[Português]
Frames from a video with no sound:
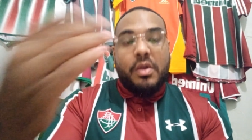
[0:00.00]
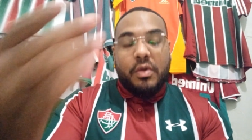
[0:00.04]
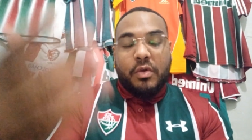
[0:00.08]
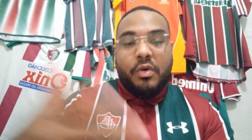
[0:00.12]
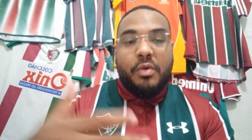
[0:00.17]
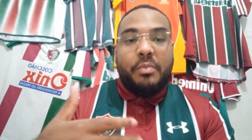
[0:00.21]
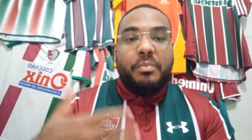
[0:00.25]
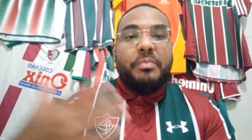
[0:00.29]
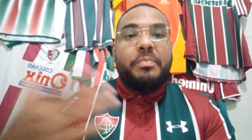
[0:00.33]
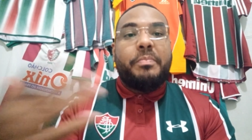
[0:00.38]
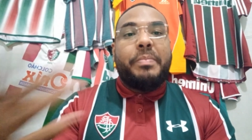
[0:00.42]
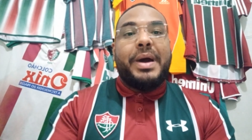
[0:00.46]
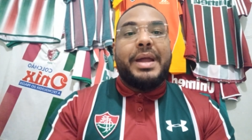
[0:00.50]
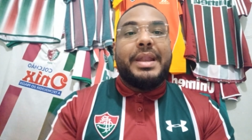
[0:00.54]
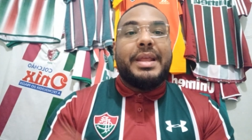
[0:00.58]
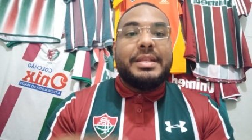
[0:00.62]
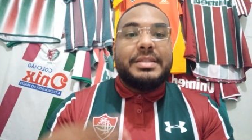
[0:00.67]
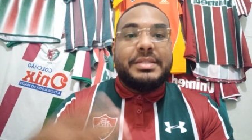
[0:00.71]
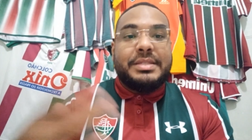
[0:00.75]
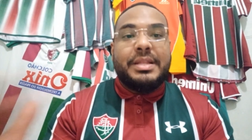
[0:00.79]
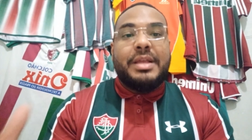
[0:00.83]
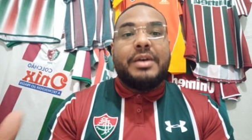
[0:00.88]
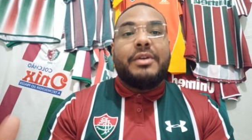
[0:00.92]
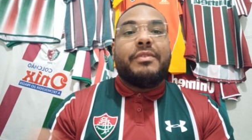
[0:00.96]
Como
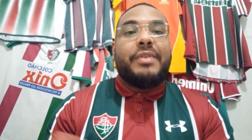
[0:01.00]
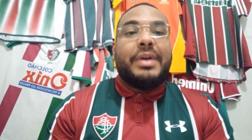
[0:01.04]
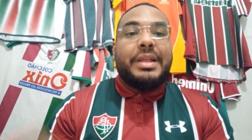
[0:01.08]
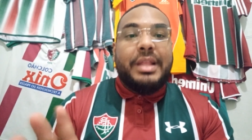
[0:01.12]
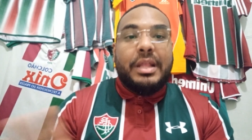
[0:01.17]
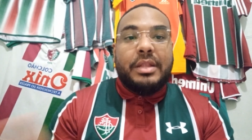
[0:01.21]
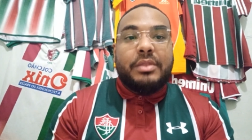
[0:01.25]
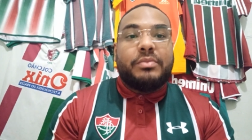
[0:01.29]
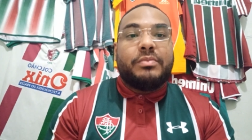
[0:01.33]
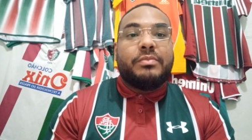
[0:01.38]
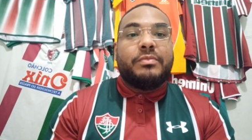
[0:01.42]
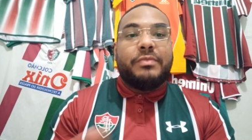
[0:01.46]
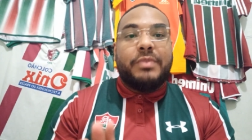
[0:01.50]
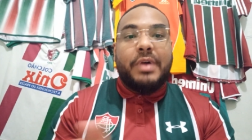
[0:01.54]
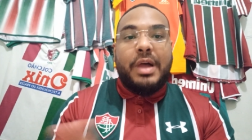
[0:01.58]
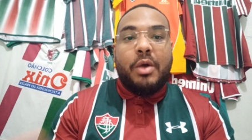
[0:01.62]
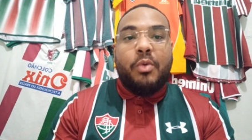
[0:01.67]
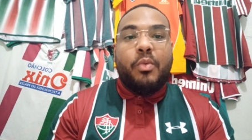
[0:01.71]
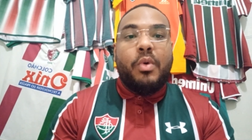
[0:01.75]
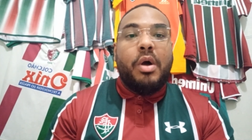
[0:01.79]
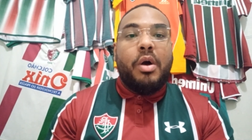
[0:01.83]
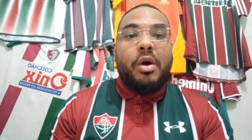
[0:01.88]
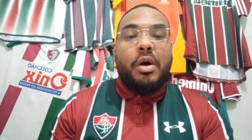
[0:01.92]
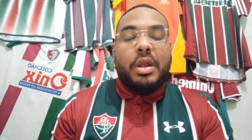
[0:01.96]
parece, não, vai dar. Vai,
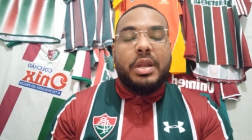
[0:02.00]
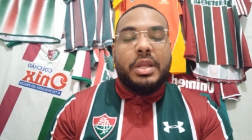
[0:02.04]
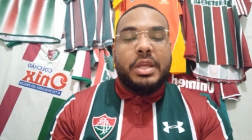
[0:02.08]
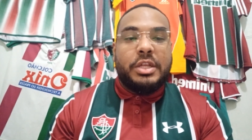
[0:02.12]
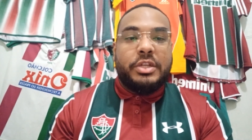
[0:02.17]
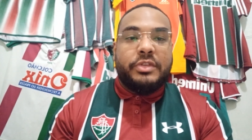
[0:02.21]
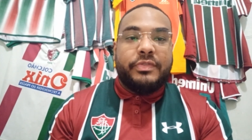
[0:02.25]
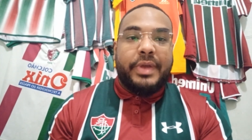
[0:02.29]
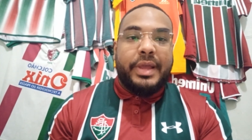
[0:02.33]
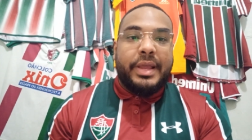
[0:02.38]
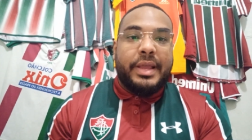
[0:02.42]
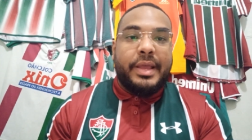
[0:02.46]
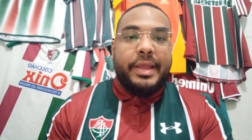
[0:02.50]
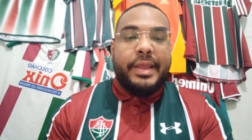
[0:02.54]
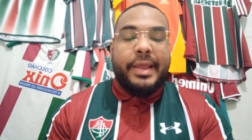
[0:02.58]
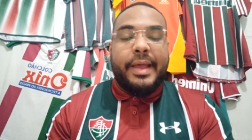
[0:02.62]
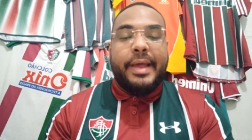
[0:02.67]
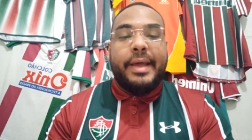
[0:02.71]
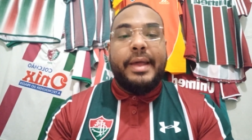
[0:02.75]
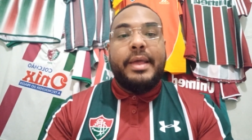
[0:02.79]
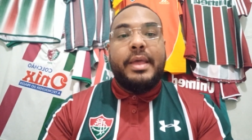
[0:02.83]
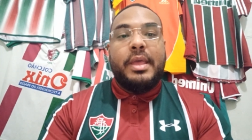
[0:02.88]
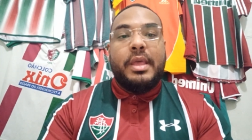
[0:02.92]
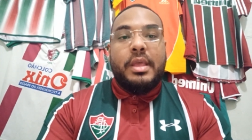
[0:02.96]
alguma hora a gente vai
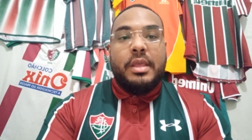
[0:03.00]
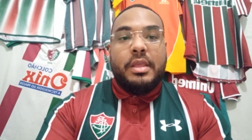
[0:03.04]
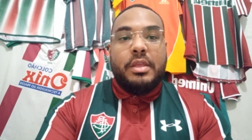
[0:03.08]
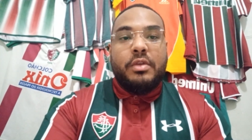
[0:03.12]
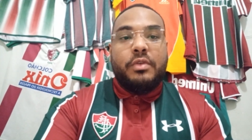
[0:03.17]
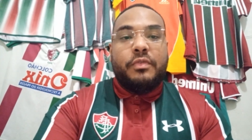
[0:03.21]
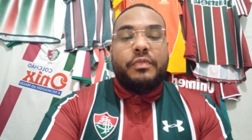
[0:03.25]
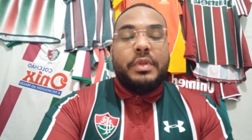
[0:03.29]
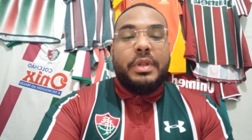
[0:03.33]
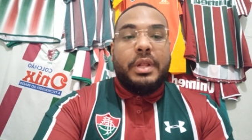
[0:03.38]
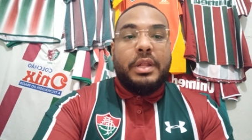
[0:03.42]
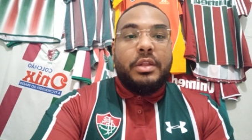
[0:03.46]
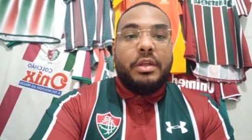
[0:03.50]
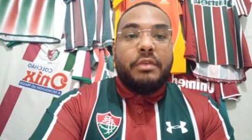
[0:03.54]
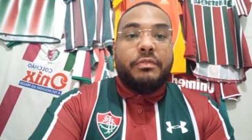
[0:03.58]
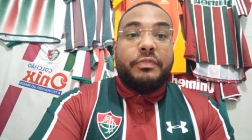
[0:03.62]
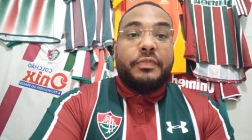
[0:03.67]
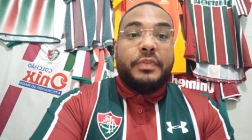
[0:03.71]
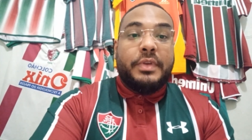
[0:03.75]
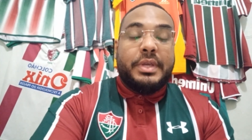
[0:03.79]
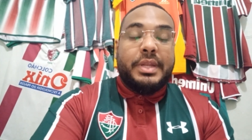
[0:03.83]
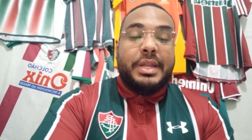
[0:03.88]
ganhar. E o Vila Nova foi